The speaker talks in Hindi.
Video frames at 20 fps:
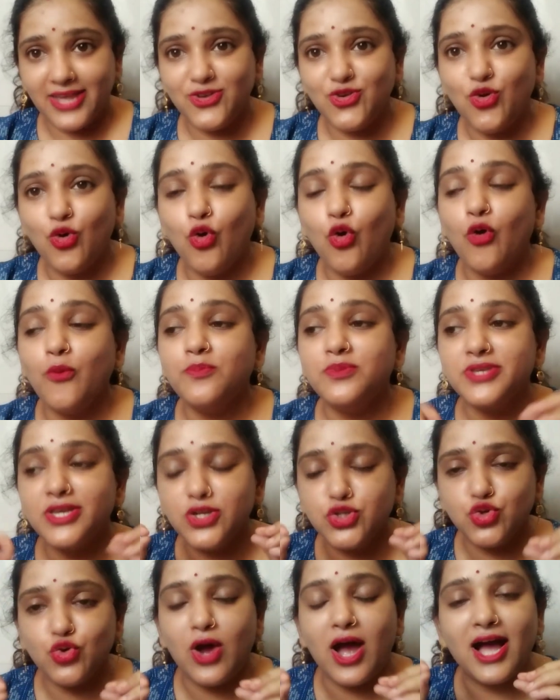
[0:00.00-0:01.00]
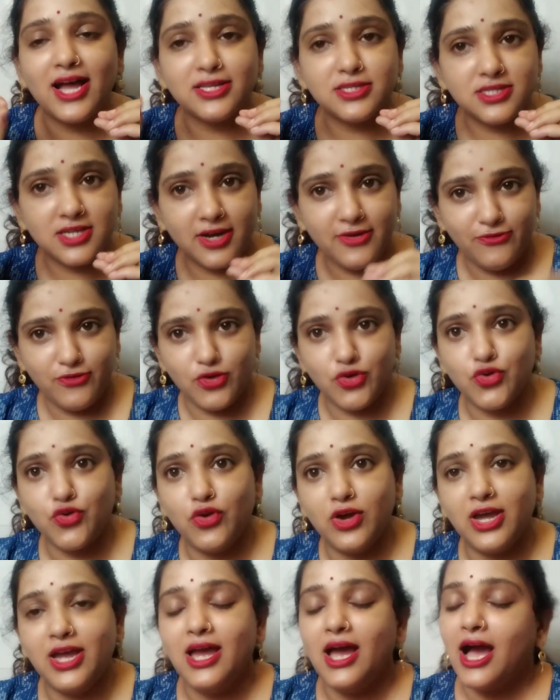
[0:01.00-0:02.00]
आई होप ये जो आज का
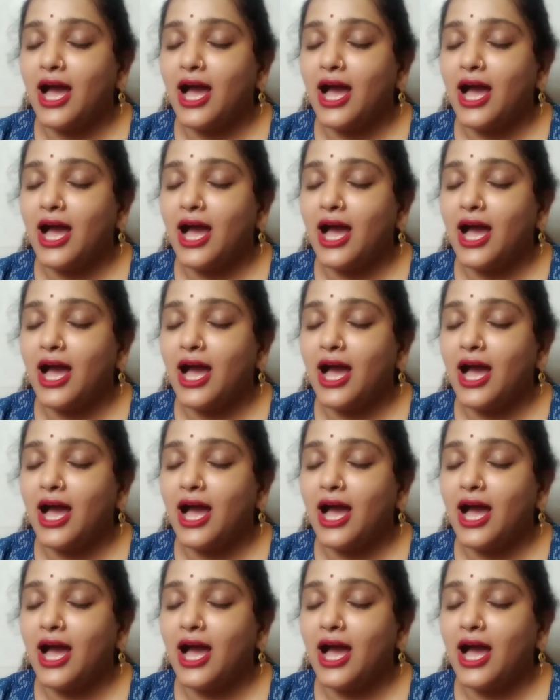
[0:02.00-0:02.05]
वीडियो है